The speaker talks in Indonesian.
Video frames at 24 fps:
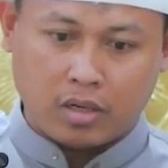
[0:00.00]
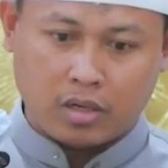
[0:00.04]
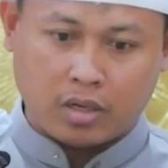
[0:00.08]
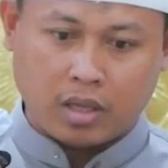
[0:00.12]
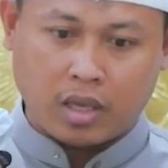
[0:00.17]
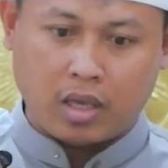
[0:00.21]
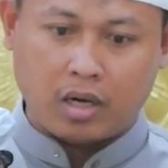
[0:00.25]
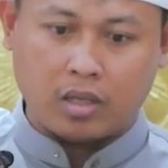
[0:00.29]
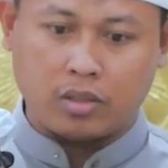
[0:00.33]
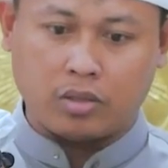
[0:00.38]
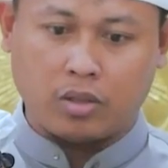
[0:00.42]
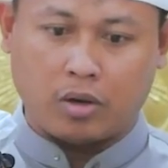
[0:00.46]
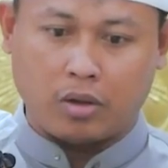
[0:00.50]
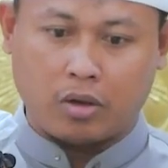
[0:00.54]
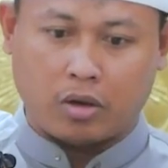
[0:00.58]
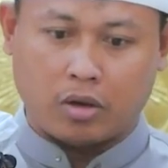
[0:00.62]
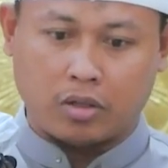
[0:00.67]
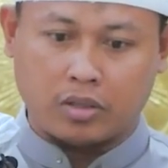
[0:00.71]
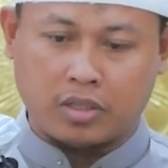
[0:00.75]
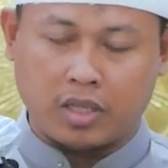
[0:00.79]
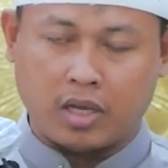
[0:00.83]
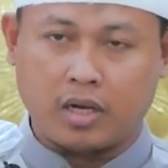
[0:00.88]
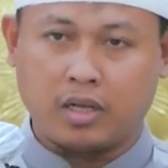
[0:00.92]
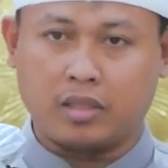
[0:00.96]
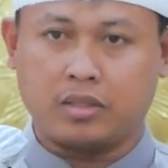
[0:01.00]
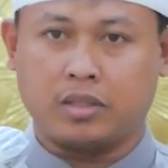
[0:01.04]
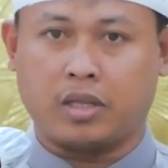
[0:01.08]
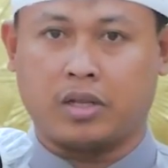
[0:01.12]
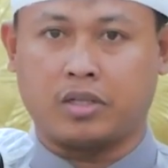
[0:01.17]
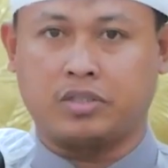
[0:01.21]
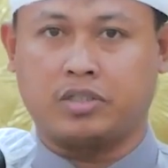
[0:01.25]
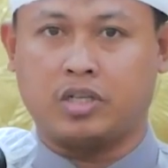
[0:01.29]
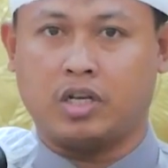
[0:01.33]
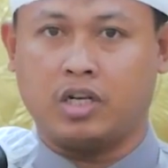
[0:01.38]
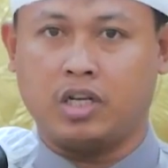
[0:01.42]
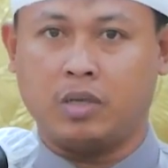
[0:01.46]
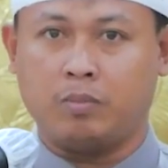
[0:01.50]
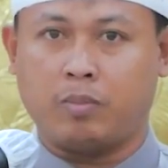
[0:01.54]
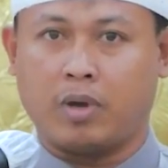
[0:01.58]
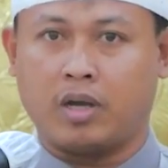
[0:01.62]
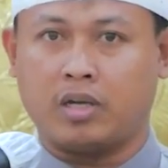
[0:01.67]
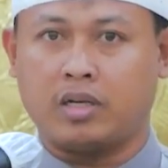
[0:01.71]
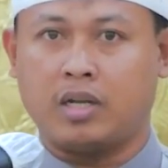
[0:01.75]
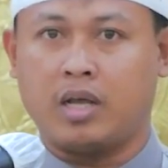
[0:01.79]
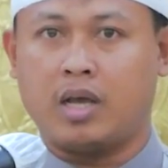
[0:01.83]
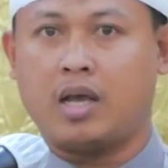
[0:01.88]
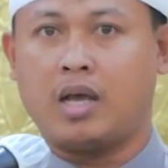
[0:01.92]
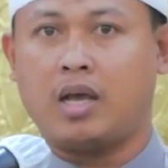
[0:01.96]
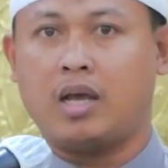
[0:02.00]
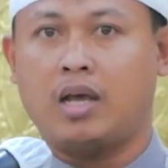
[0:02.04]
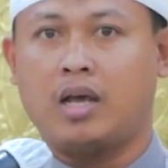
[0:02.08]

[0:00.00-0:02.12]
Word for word: Lailatul Qadar terjadi pada